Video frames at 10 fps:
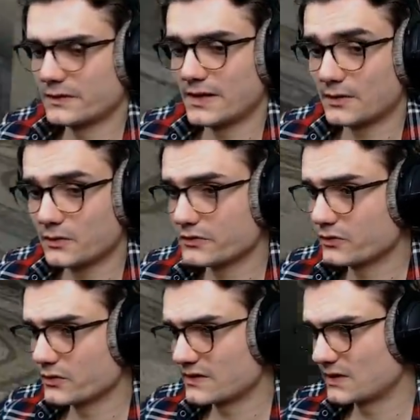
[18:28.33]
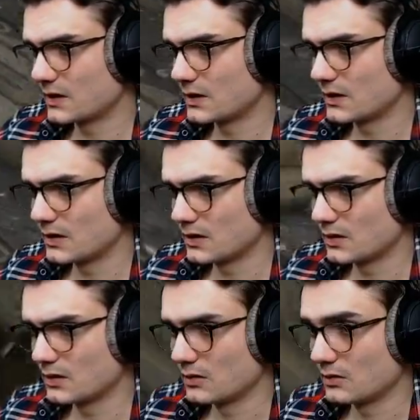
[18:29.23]
à cause de
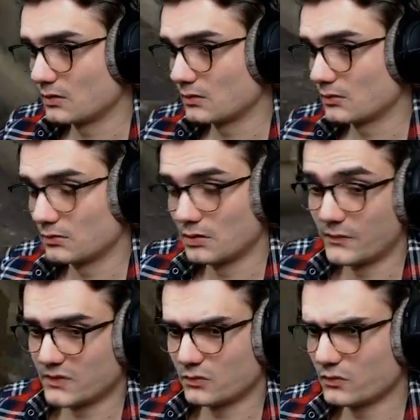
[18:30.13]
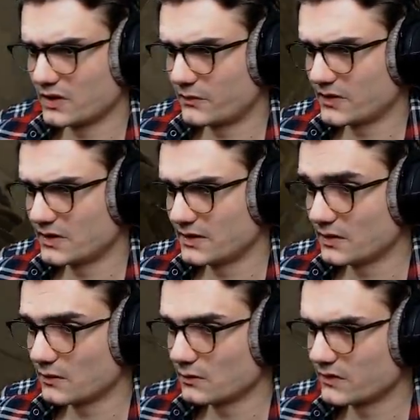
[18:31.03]
sa... La façon dont elle fait les
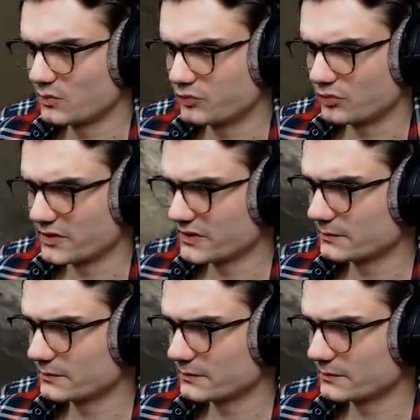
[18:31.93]
dégâts, c'est pourri.